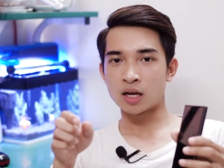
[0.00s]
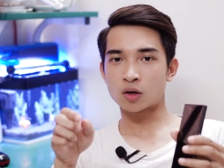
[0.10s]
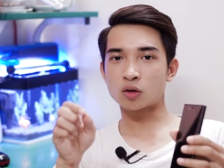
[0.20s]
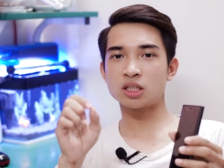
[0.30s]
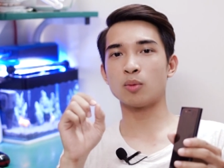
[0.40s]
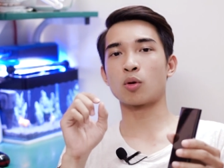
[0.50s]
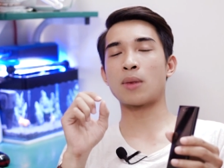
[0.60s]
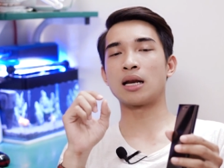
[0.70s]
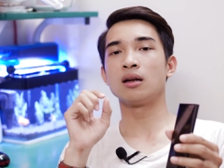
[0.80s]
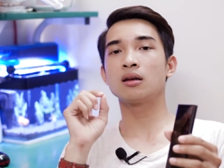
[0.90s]
nó chỉ là một
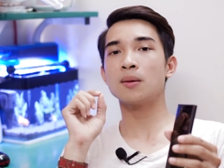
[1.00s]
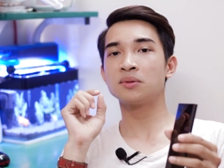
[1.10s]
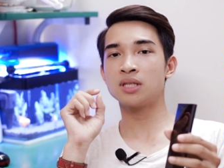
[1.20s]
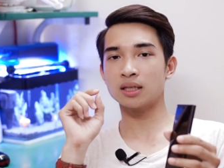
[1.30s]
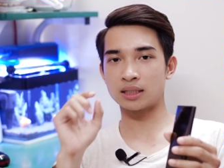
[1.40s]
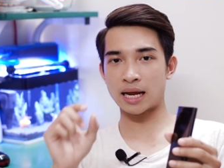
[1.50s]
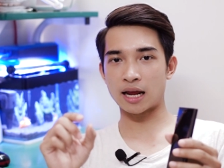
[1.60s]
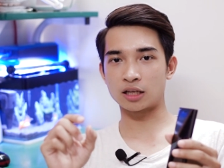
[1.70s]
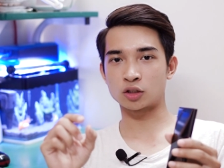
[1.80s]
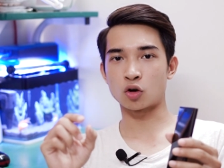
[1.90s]
bản nâng cấp rất nhẹ
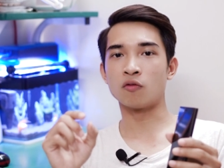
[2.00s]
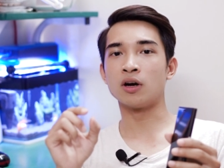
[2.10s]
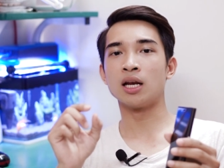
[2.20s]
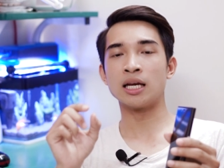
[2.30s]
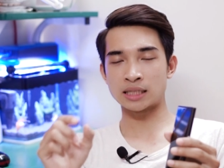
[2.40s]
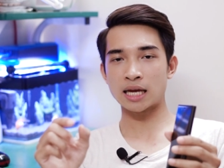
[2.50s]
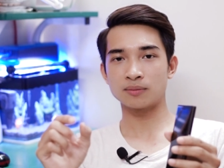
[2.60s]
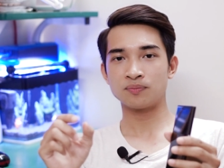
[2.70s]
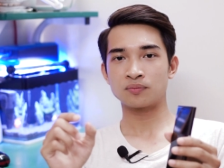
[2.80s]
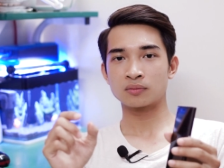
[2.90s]
so với ích zét.
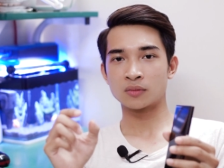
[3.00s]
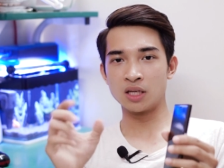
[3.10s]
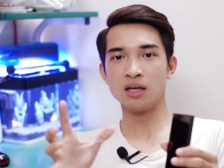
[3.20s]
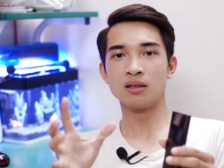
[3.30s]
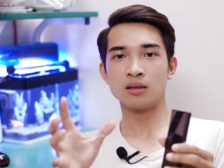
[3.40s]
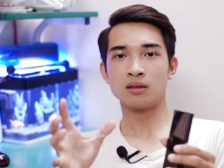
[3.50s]
Nhưng